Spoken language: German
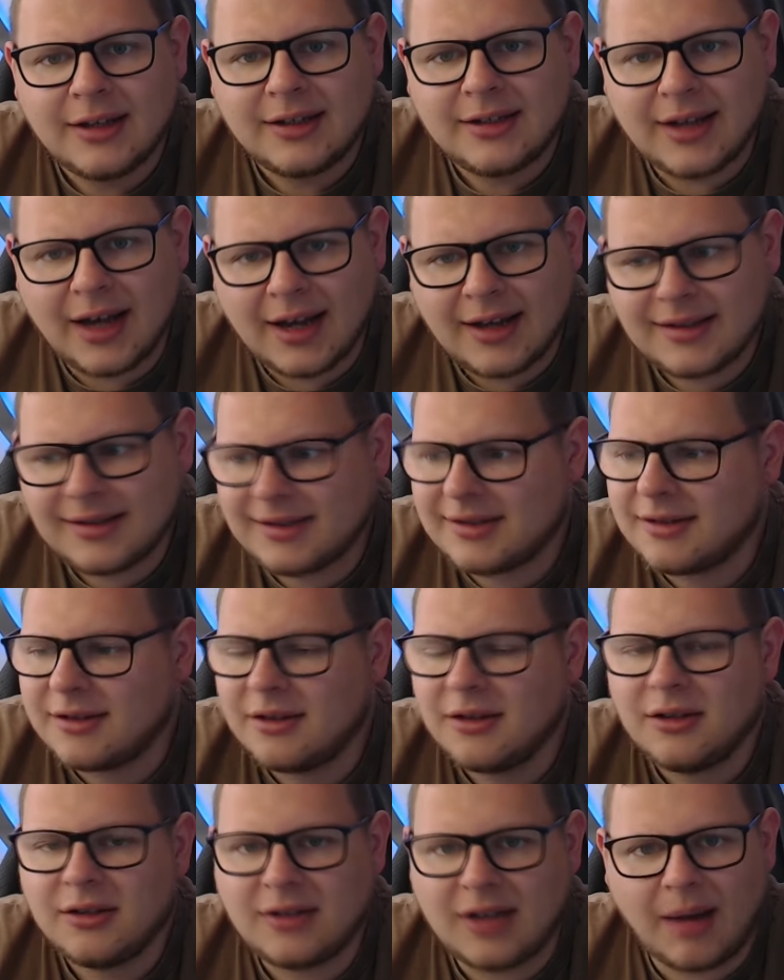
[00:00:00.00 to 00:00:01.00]
dass
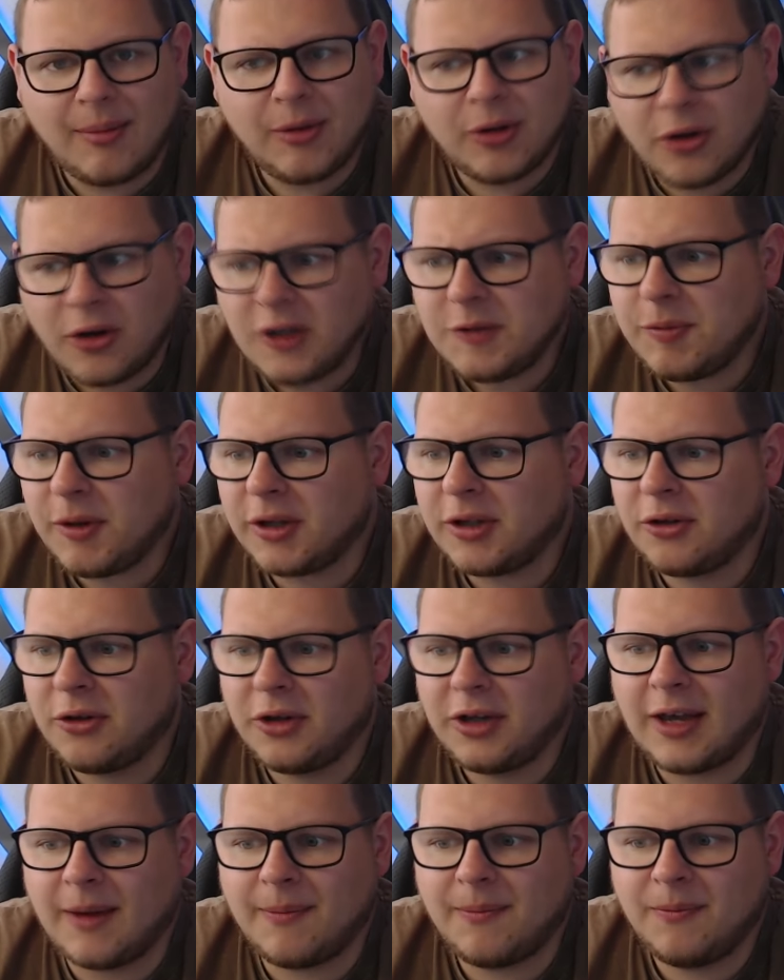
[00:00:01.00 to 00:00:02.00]
Damian Rossbach der
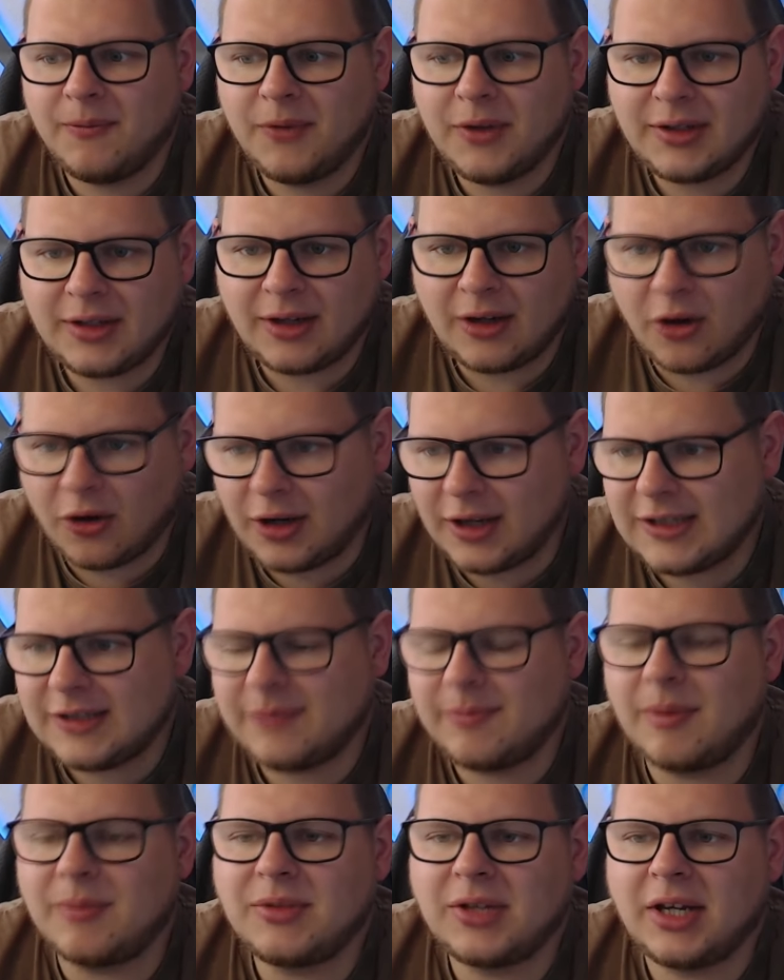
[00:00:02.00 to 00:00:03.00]
neue Captain wird, denn auch
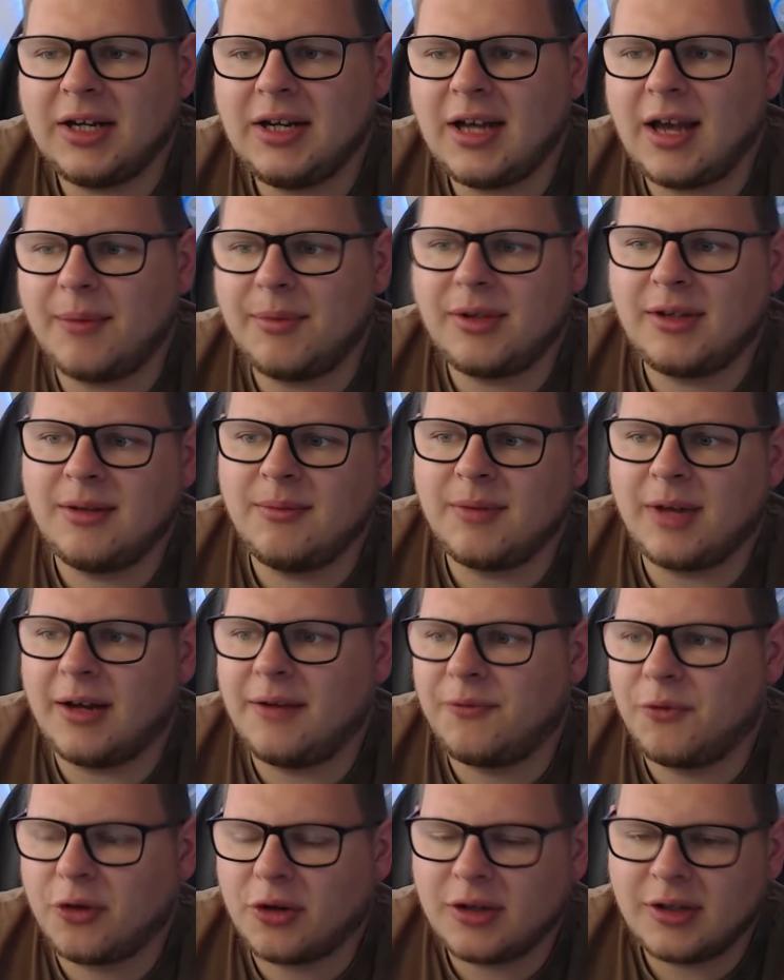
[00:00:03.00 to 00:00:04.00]
letztens beim Training habe ich ihm
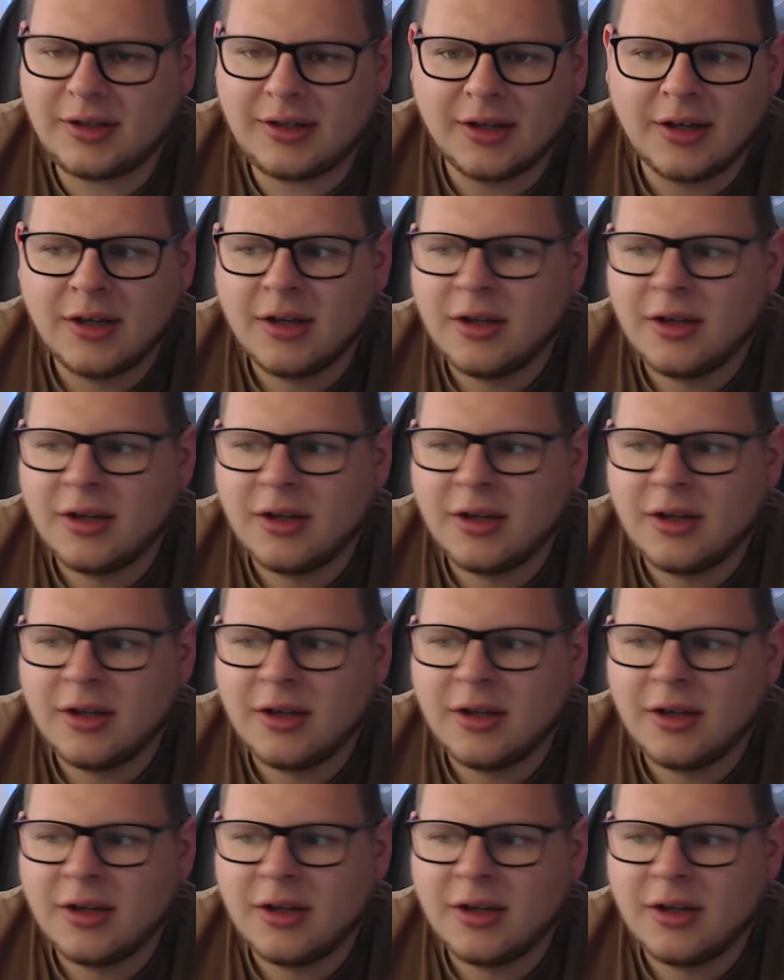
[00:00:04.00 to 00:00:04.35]
halt wirklich